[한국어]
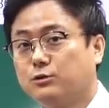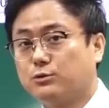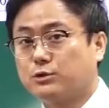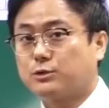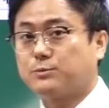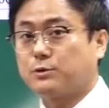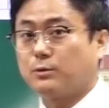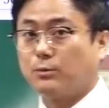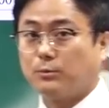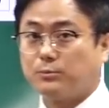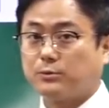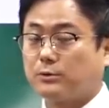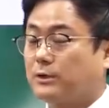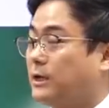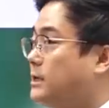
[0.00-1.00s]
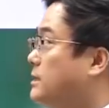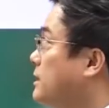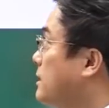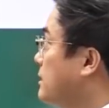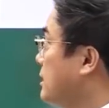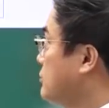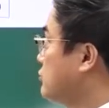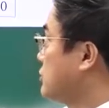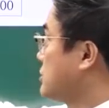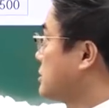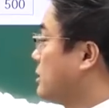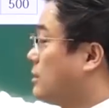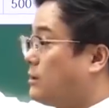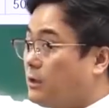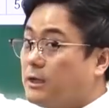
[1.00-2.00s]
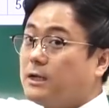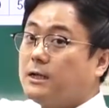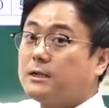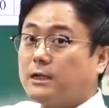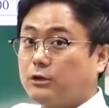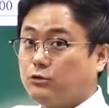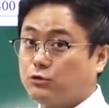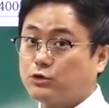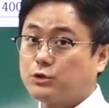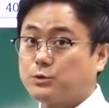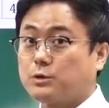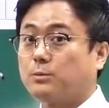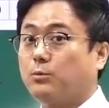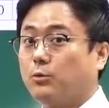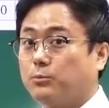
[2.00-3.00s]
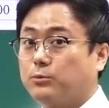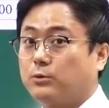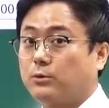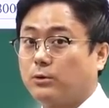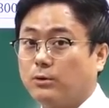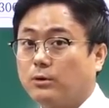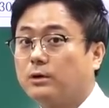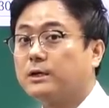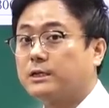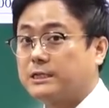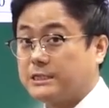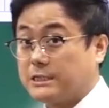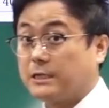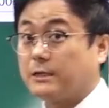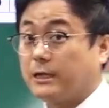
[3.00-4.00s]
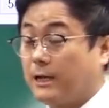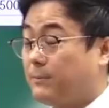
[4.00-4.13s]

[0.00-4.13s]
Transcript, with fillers: 60.5%다 이야기를 해주셔서 일단 60.5%로 기재를